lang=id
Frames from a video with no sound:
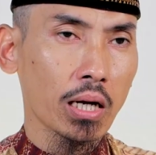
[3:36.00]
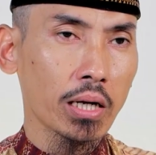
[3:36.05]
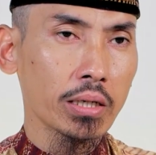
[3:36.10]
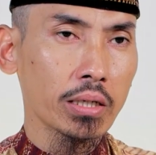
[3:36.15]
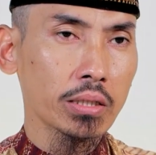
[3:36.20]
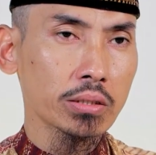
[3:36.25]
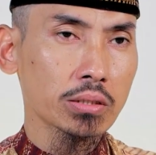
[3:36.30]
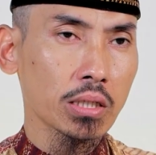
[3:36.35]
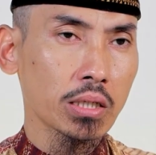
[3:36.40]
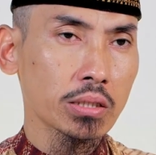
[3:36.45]

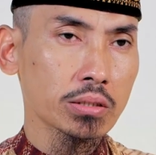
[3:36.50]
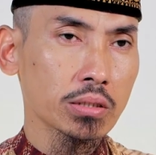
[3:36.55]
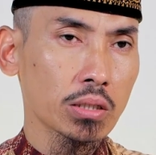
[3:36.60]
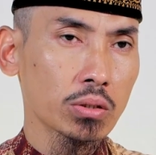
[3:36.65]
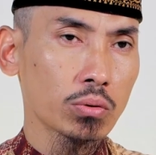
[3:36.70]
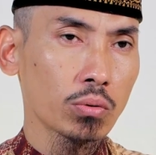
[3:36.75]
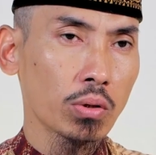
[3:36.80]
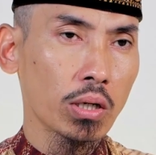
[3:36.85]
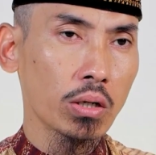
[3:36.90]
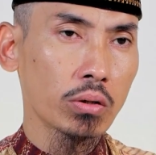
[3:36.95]
ada salah
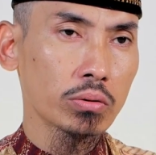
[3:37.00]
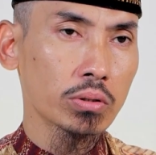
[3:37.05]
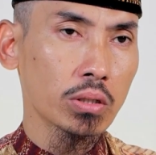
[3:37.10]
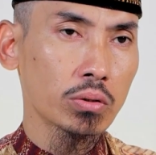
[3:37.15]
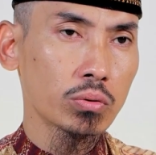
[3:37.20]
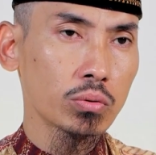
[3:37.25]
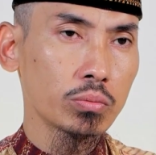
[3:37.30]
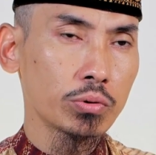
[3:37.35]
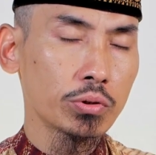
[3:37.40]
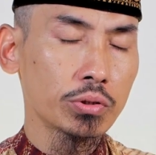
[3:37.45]
satu
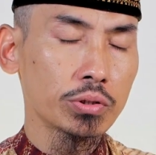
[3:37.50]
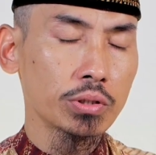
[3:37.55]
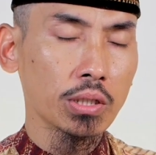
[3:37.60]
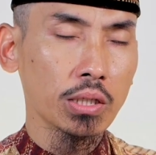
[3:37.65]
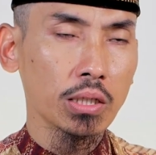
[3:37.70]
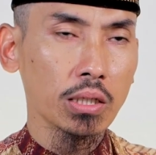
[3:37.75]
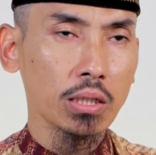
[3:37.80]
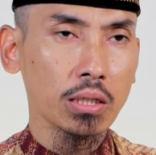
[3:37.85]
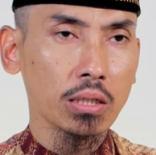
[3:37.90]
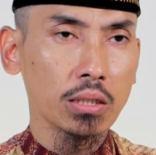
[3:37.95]
anggota
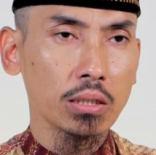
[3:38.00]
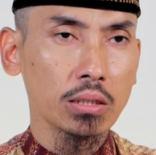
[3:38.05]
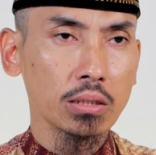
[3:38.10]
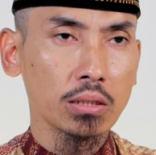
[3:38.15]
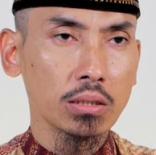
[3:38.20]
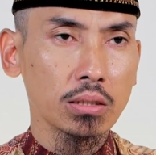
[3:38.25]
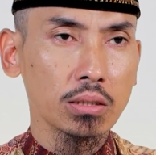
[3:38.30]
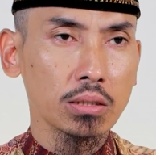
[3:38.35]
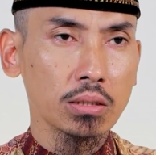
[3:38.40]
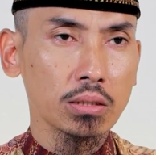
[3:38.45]
tubuhnya
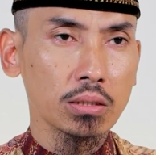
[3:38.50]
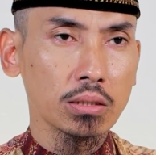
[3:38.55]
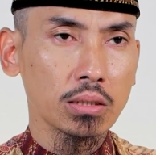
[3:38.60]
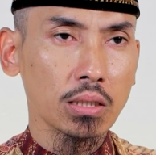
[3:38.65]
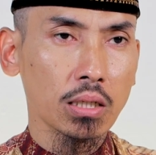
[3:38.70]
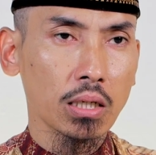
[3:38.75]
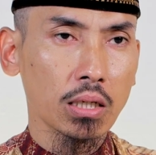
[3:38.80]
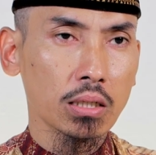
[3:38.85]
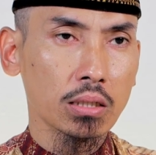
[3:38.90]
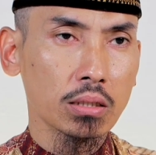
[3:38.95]

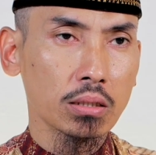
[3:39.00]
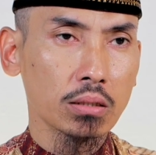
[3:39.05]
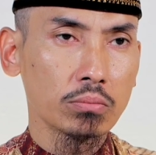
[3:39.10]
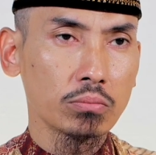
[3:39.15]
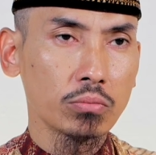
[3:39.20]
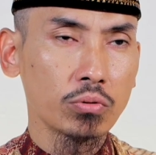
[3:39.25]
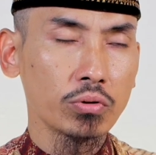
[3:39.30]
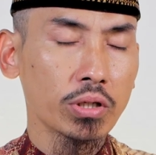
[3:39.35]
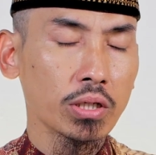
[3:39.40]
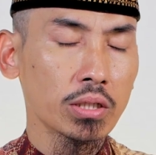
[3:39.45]
yang
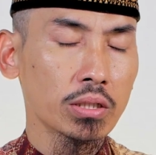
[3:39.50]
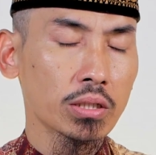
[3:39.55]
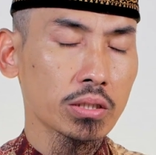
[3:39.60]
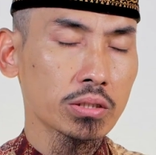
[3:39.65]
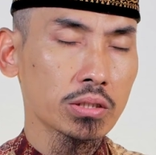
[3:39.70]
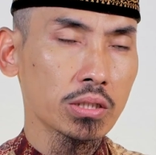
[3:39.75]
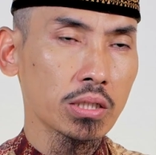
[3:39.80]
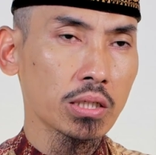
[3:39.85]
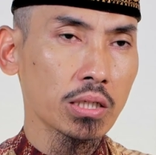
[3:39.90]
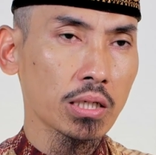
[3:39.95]
mungkin
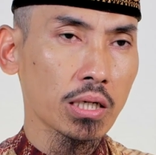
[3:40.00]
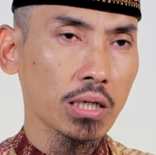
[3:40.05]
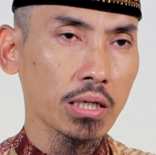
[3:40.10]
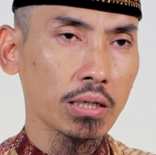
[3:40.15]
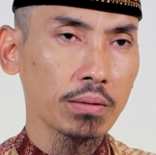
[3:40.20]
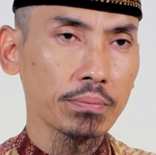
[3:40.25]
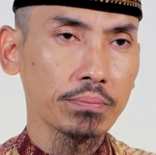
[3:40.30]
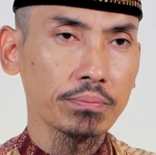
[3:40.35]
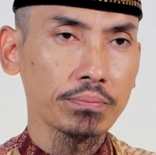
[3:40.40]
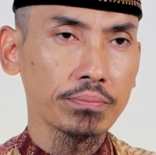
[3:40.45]

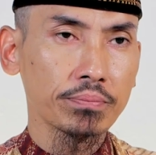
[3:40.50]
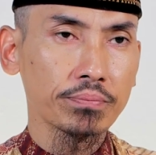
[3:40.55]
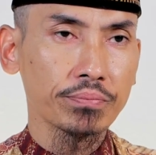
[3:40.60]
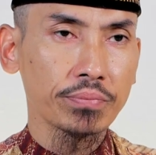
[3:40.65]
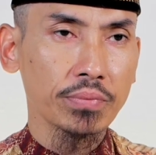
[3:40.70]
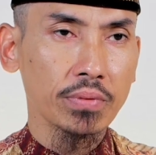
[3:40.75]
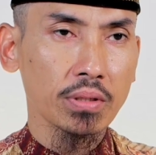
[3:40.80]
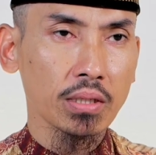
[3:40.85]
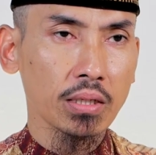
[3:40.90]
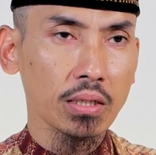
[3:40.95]
tersingkap
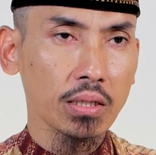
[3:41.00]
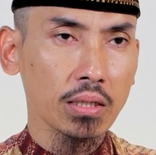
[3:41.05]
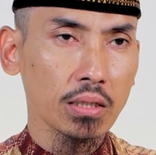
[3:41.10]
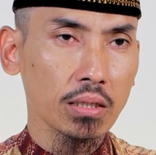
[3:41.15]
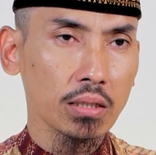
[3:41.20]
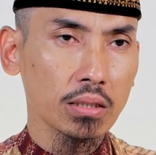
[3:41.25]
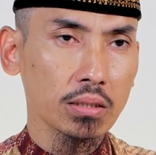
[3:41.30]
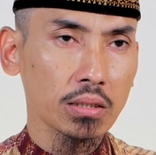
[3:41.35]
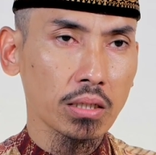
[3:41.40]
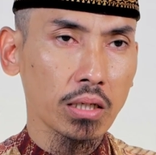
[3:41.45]

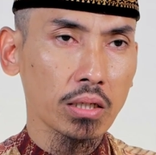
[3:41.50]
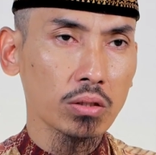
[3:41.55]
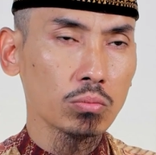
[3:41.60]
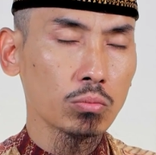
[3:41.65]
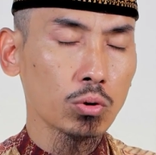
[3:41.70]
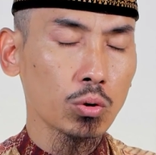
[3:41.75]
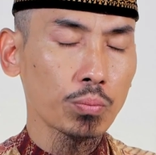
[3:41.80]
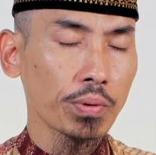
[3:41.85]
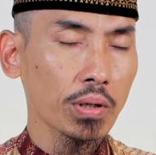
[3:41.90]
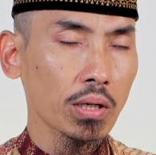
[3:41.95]
ya yang itu
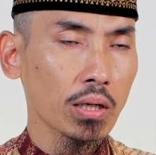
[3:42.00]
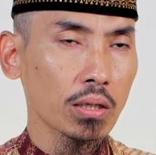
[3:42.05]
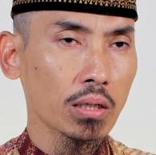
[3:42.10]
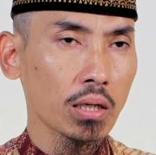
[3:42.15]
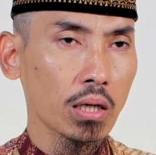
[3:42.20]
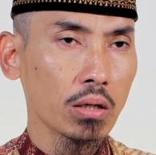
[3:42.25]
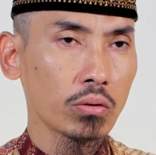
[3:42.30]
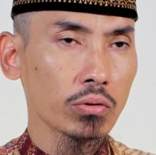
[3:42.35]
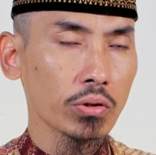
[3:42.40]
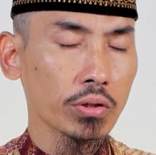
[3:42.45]
merupakan
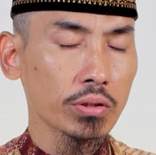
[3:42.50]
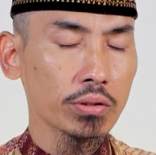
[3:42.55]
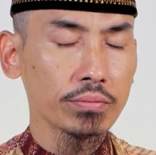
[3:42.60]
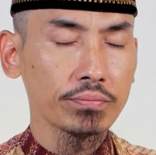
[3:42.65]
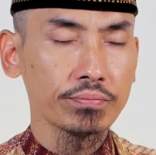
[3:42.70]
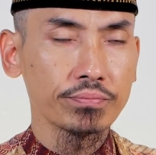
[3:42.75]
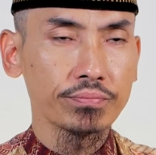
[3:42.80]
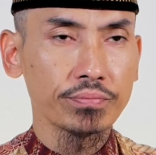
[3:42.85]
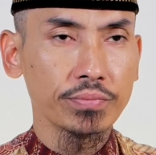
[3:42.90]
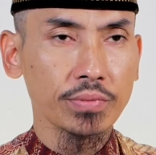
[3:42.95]
aurat
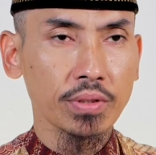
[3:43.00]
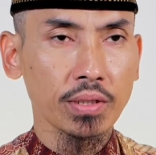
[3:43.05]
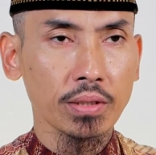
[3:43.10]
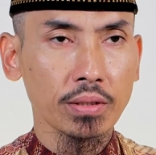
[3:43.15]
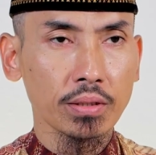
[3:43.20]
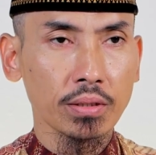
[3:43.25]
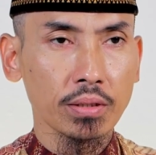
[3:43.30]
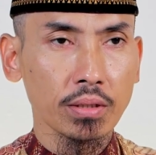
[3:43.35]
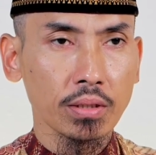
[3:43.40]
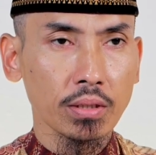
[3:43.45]
ya
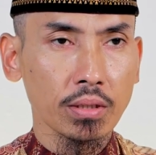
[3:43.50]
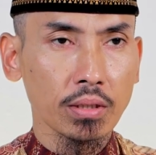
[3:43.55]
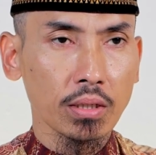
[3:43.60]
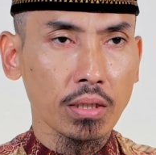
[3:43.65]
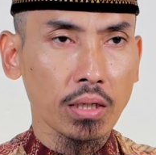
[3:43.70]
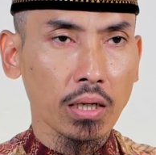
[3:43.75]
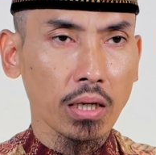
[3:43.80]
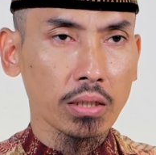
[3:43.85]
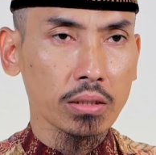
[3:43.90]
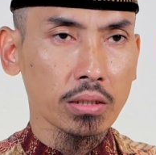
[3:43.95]

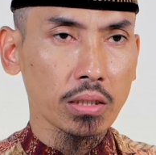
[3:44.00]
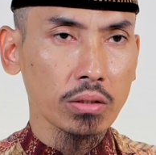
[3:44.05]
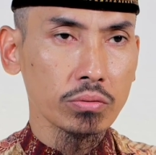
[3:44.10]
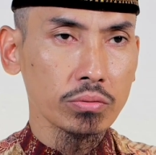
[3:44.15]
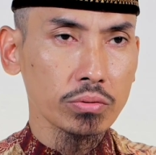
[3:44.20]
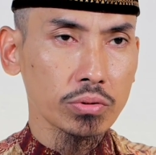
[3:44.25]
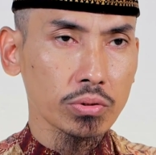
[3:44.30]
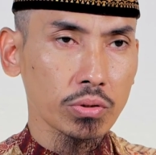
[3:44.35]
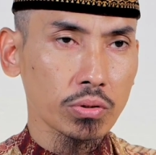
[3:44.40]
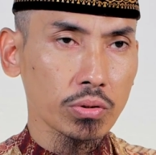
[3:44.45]

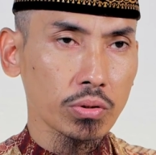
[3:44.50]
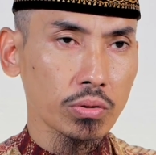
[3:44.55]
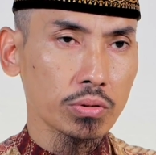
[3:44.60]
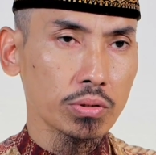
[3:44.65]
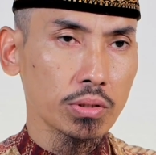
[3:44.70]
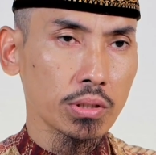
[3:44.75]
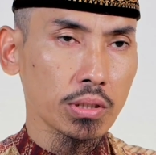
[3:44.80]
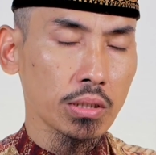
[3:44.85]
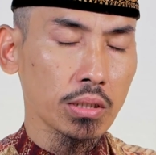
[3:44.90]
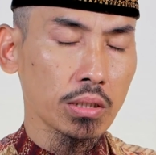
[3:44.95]
atau
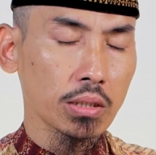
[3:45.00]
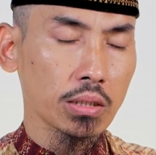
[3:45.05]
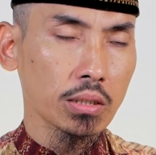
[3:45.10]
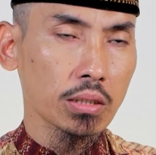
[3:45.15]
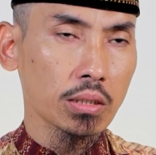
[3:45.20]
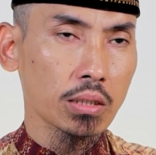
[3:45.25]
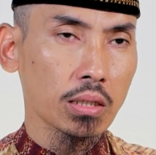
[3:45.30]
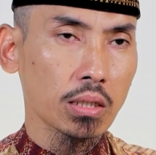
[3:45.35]
contohnya